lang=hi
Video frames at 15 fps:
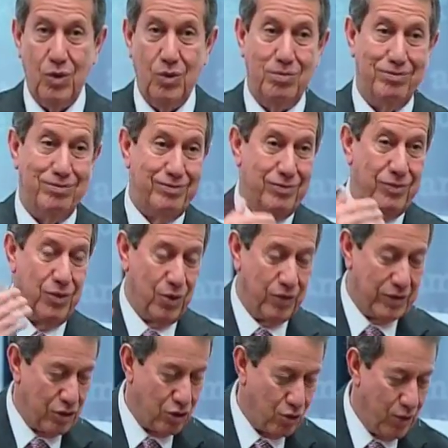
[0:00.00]
या
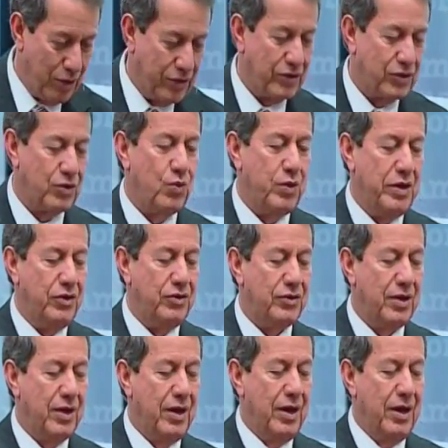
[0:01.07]
दूसरी बुरी बातों के
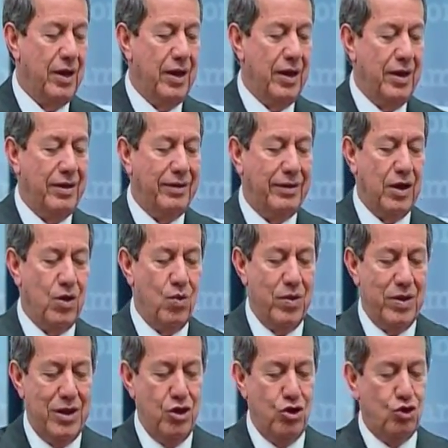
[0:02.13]
लिए
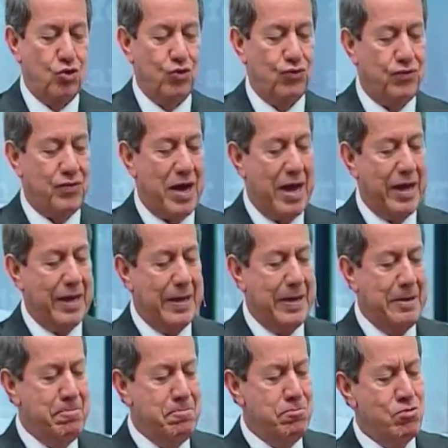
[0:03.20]
इसलिए ये खुदाई कभी
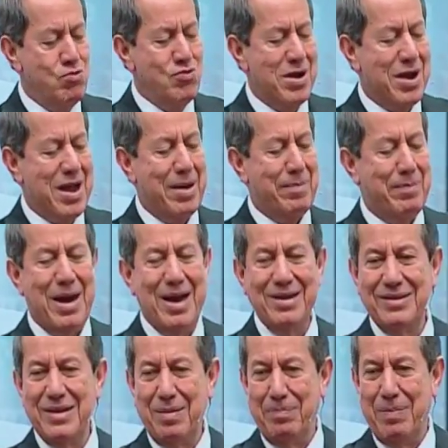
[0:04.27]
मिटाई नहीं
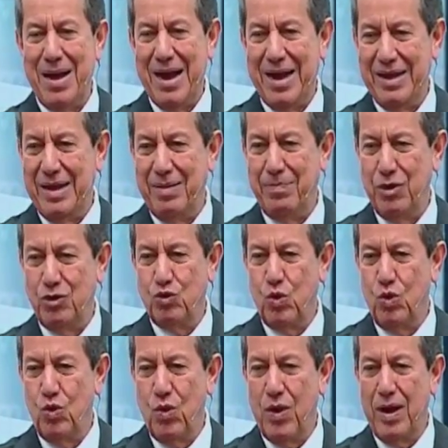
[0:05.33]
जाएगी वो
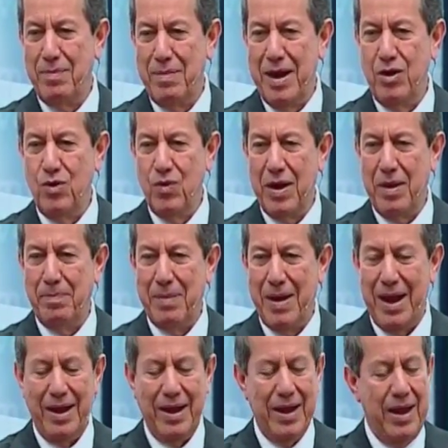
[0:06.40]
कभी मिटाई नहीं
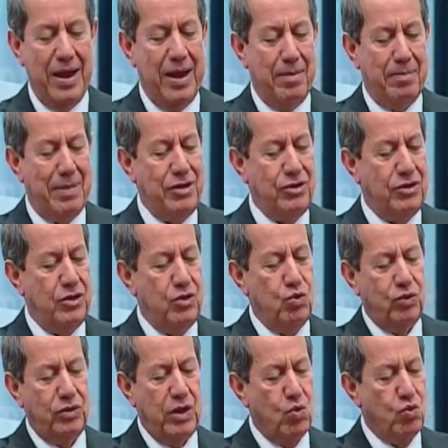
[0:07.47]
जाएगी क्या कोई
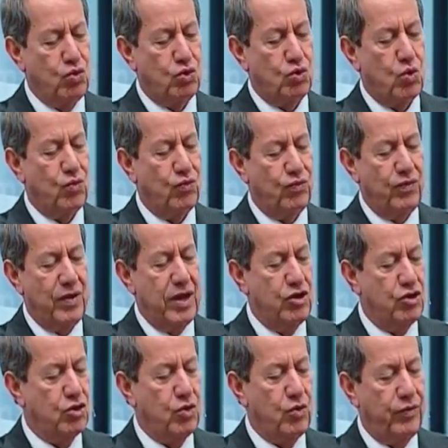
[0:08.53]
मिश्रण या कोई
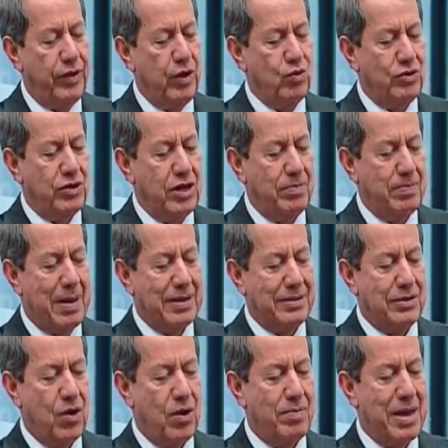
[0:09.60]
प्लास्टर नहीं है जो उसे
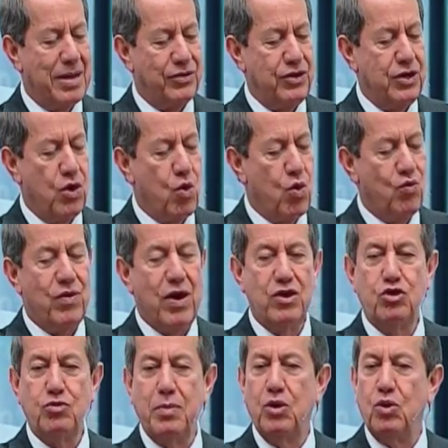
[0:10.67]
ढक देगा ना
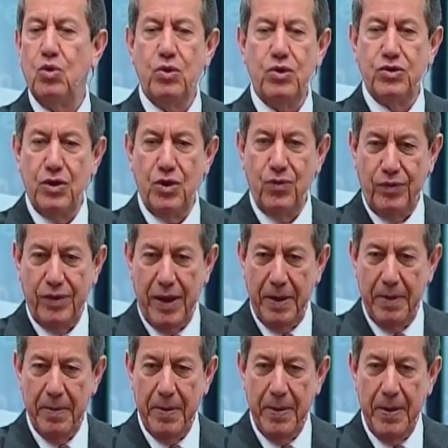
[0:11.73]
कोई नहीं
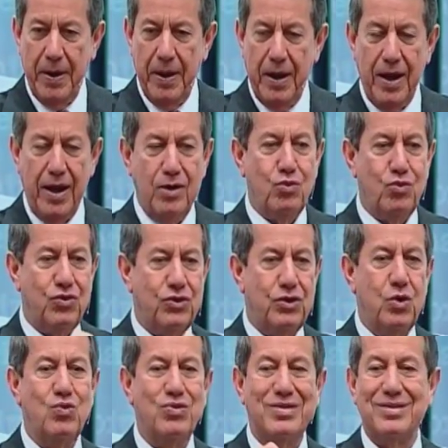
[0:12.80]
है
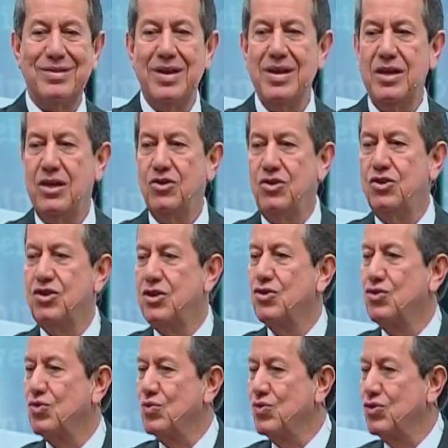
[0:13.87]
सिवाय ईशु के लहू
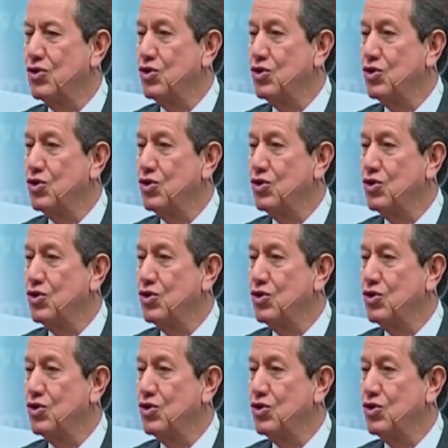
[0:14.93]
के